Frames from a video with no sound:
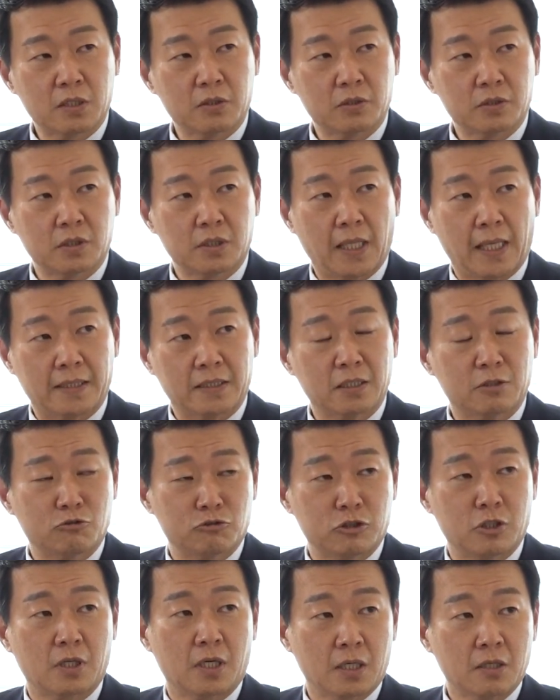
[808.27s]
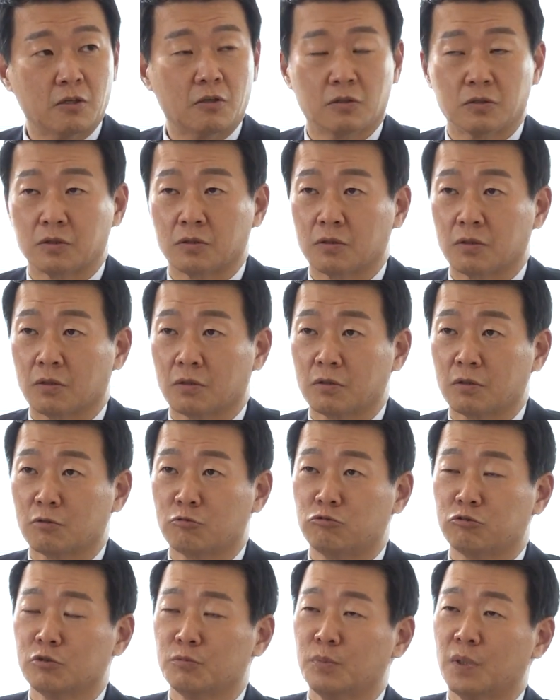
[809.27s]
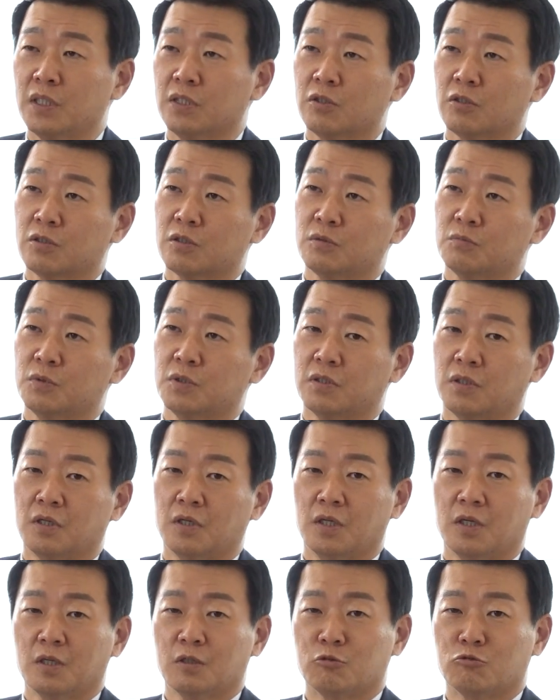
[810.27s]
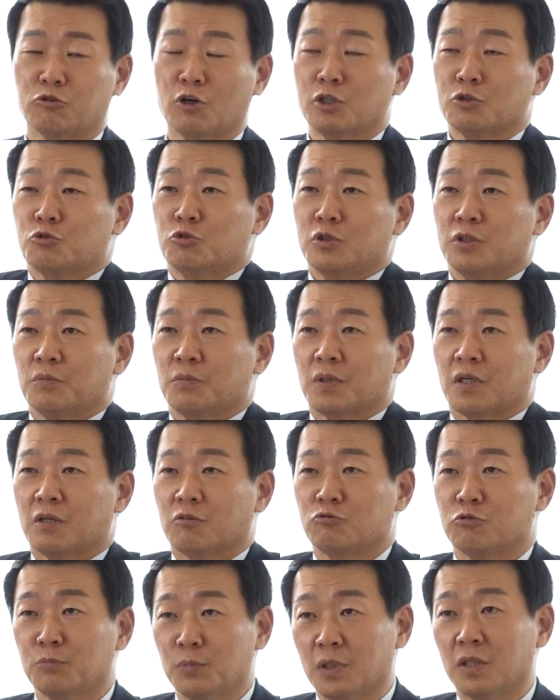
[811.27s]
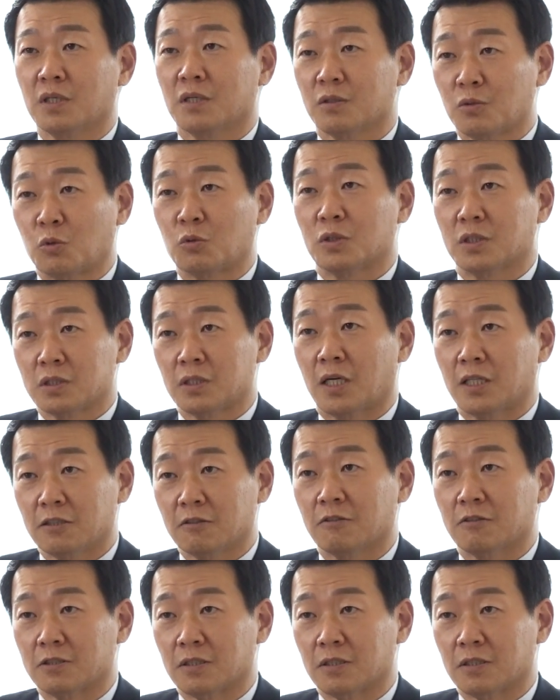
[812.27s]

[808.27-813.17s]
하기 위해서 대체 투자를 한 거거든요. 그럼 국민연금은 누가 주인입니까? 국민들이 돈 내서 하는